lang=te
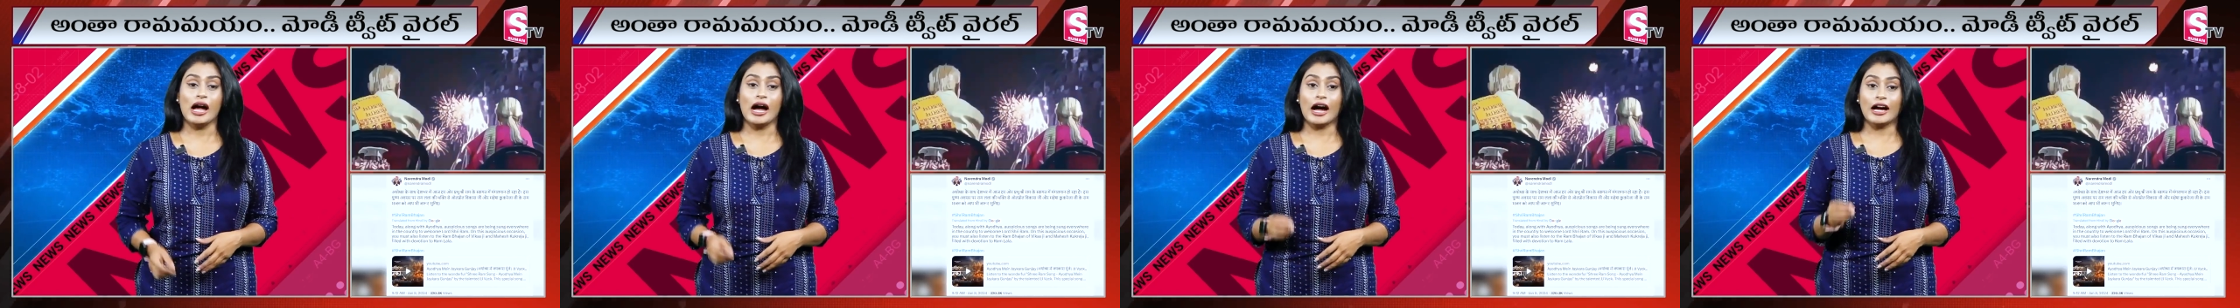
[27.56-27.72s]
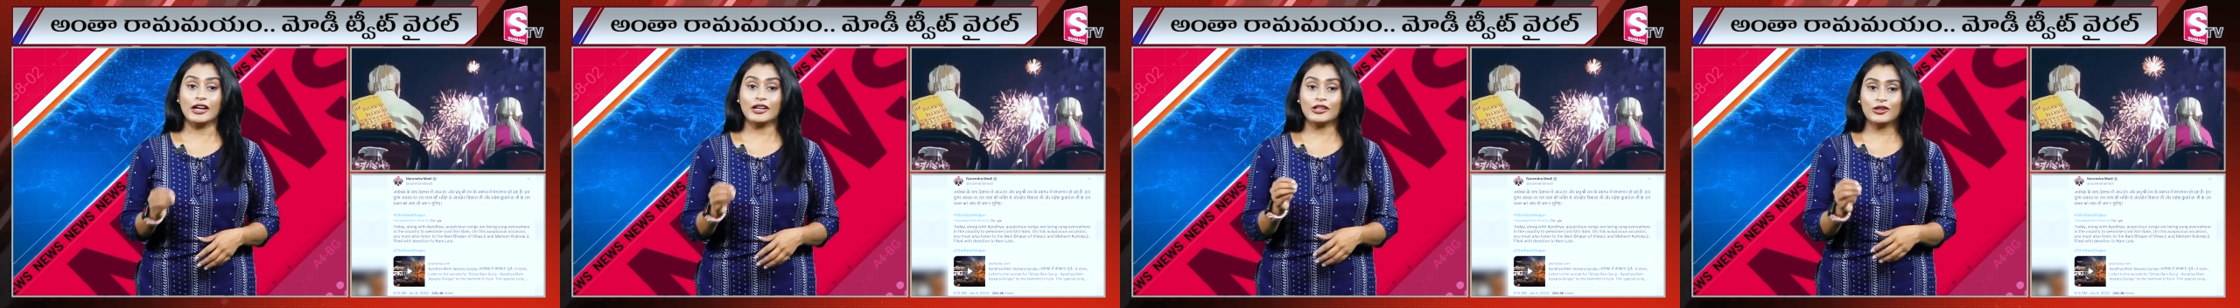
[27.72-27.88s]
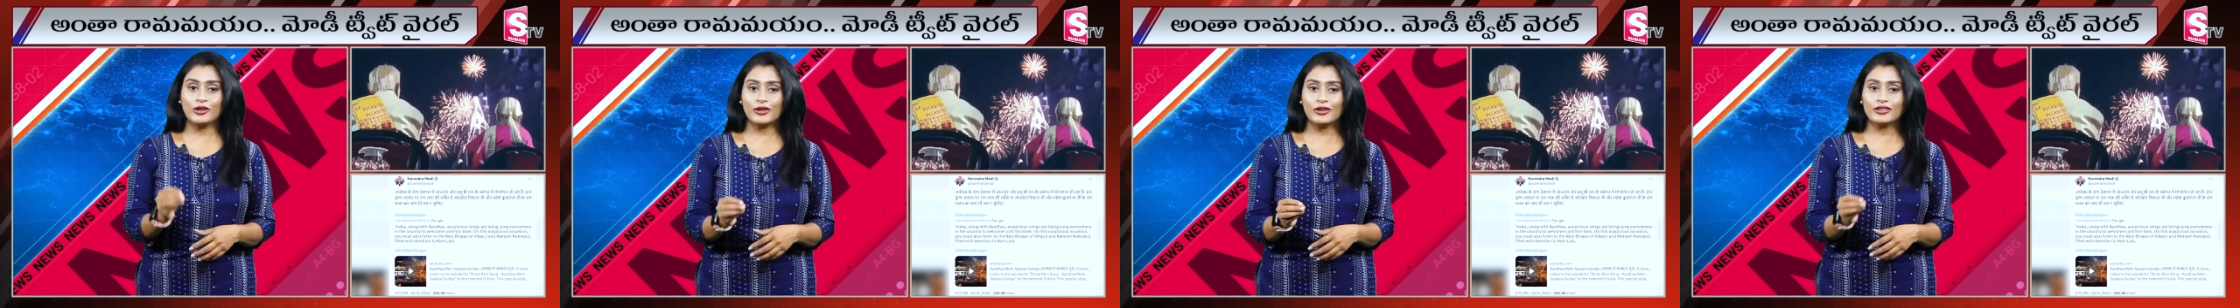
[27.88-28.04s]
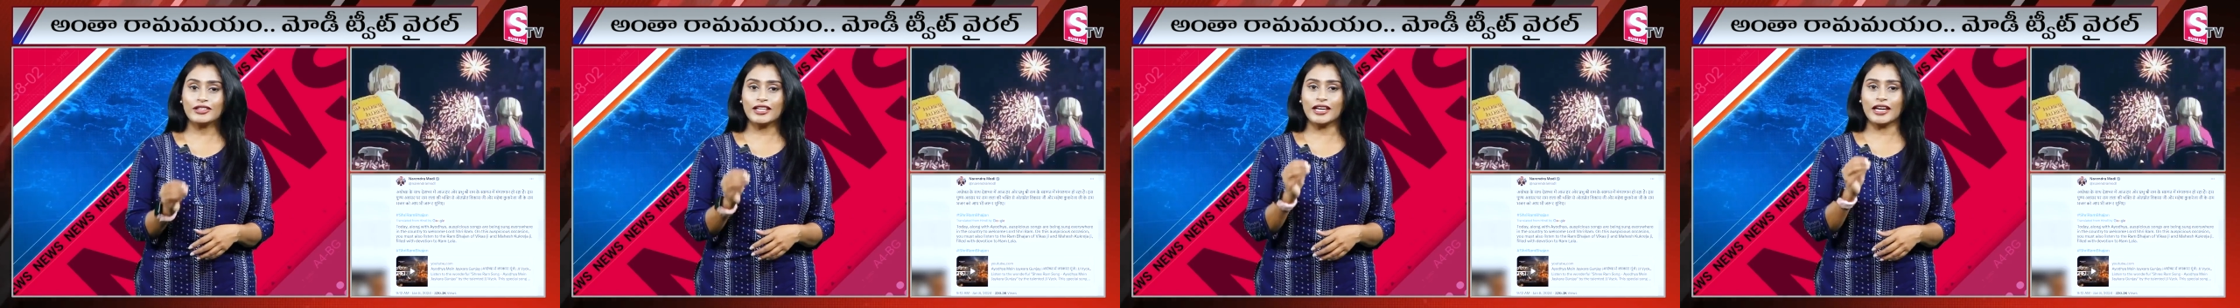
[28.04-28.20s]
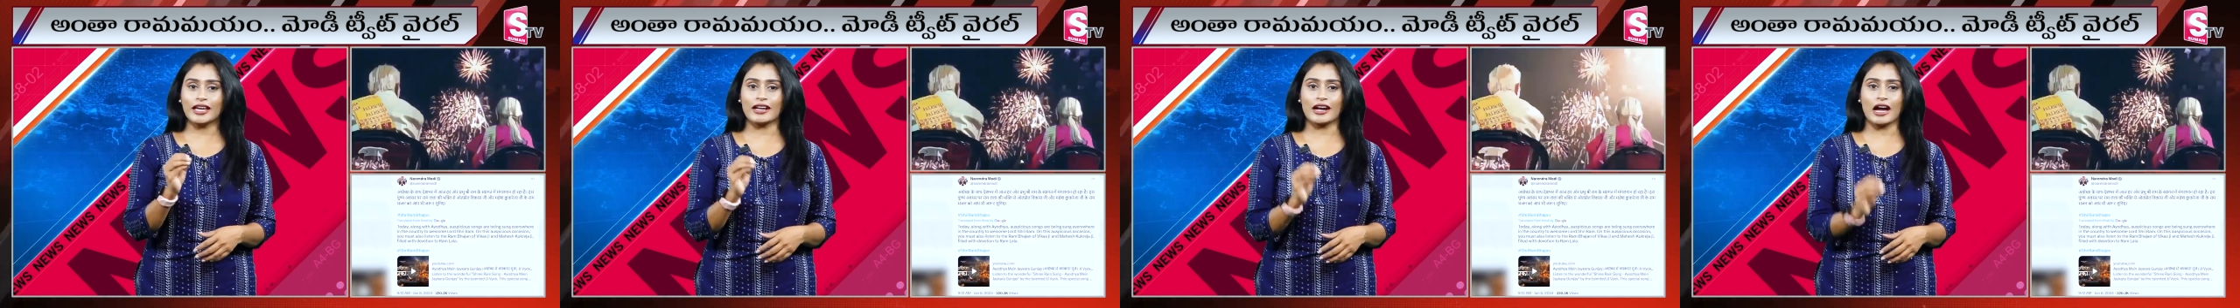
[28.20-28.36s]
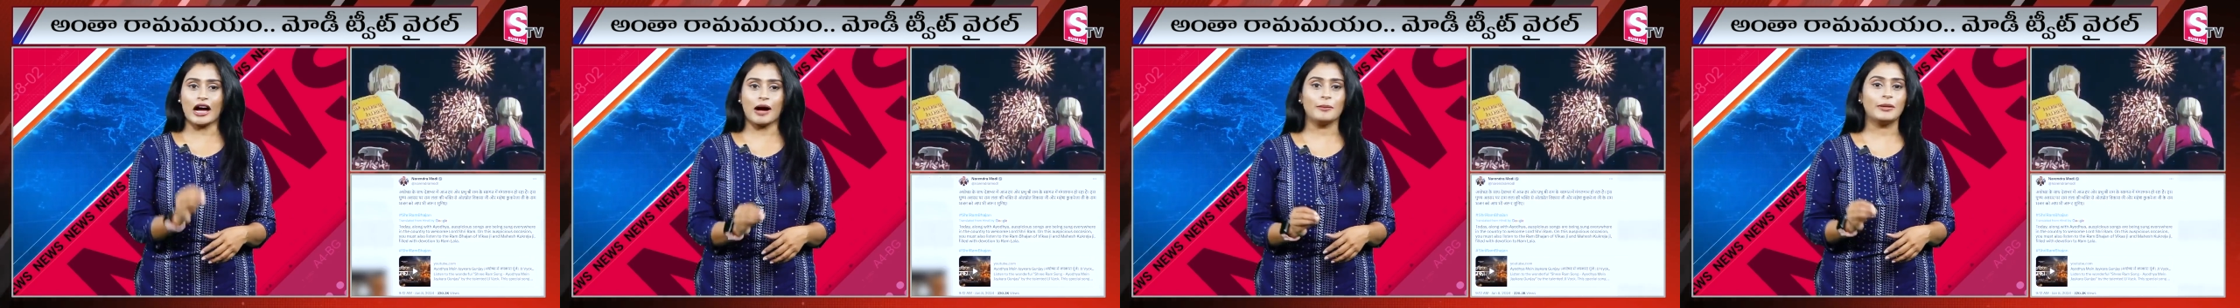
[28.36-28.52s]
అయోధ్య
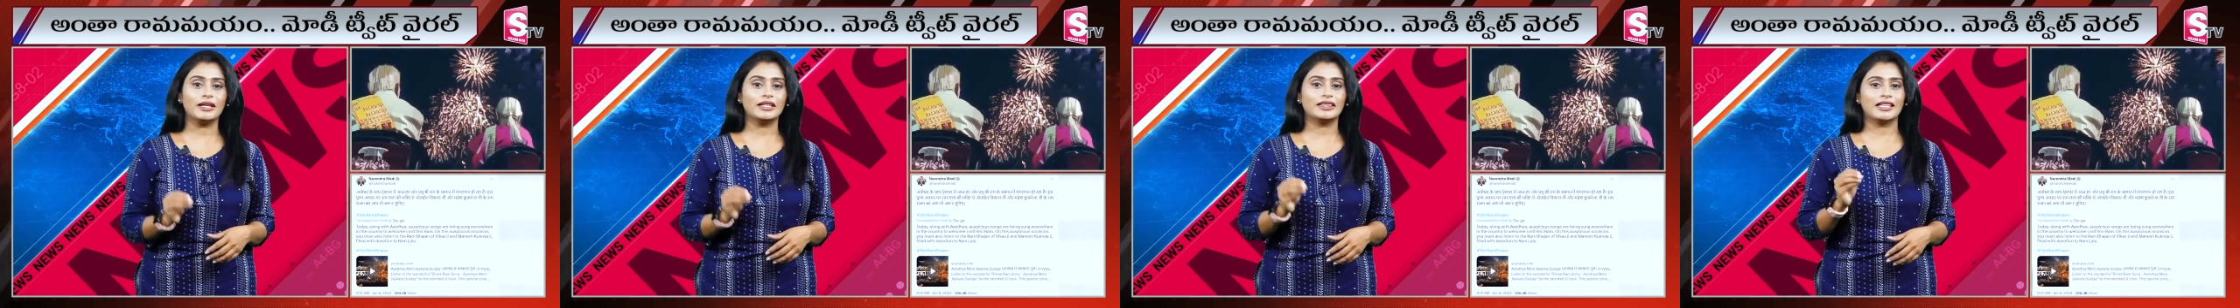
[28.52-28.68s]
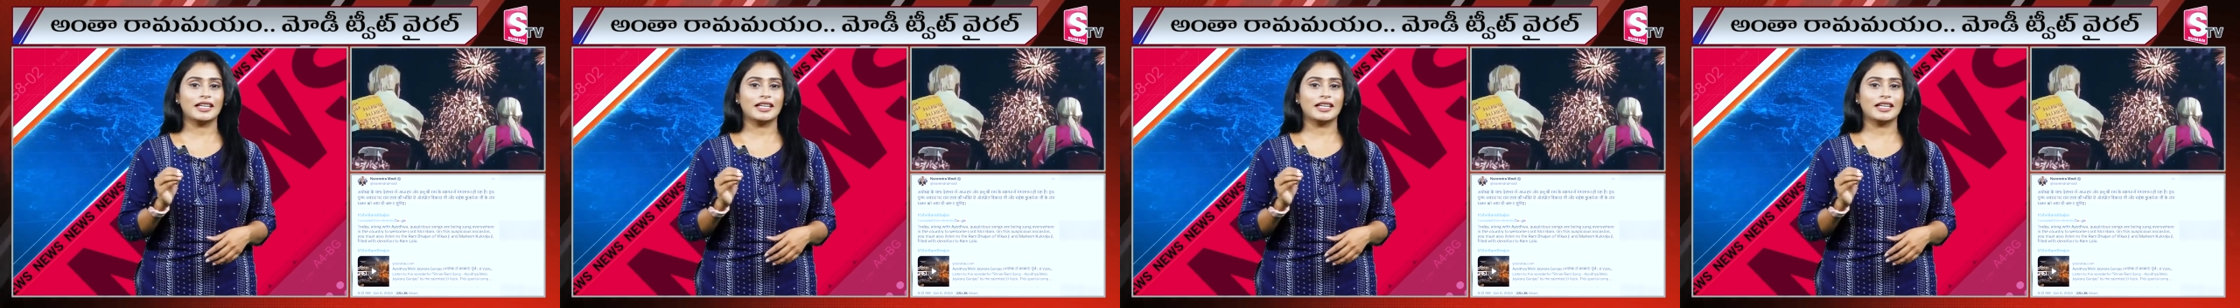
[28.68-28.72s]
రామ